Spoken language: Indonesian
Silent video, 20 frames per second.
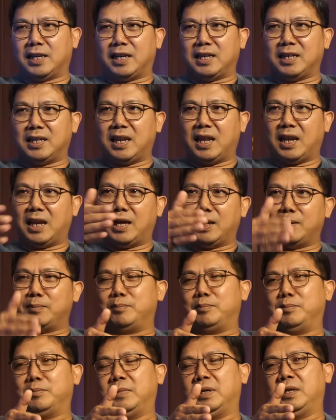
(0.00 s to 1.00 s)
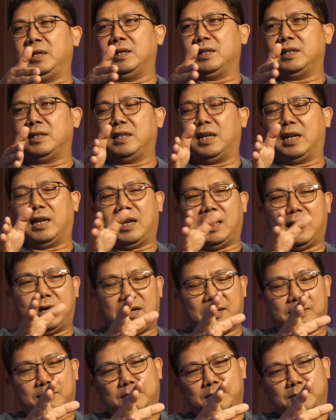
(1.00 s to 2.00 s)
kan dalam
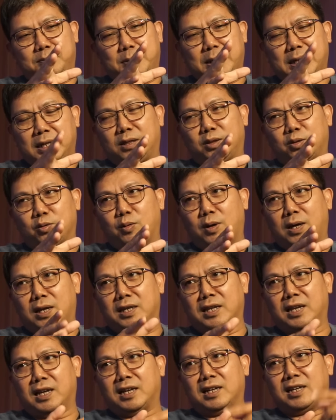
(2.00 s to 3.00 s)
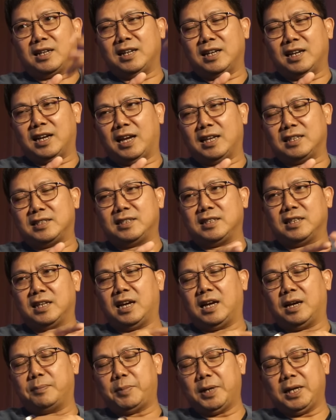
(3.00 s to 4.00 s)
dalam penentuan yang ke Asia
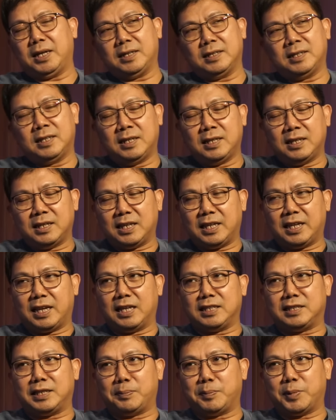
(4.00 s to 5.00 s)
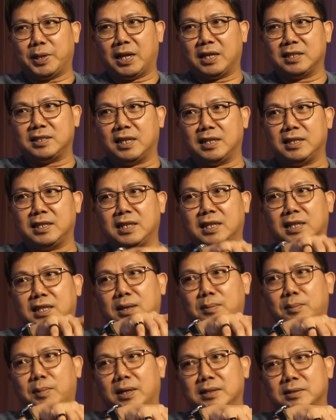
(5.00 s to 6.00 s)
apa Liga Champion Asia ini
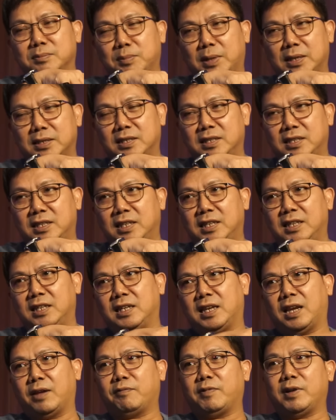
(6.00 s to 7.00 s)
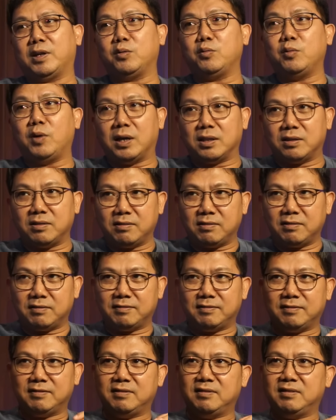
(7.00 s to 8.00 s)
kita masih di level 2 tuh.
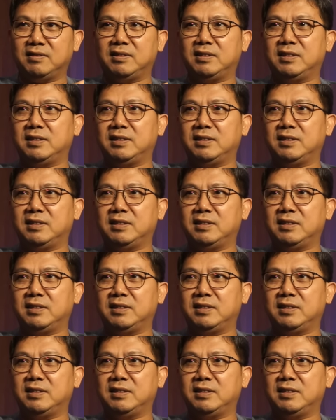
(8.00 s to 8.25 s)
Oke.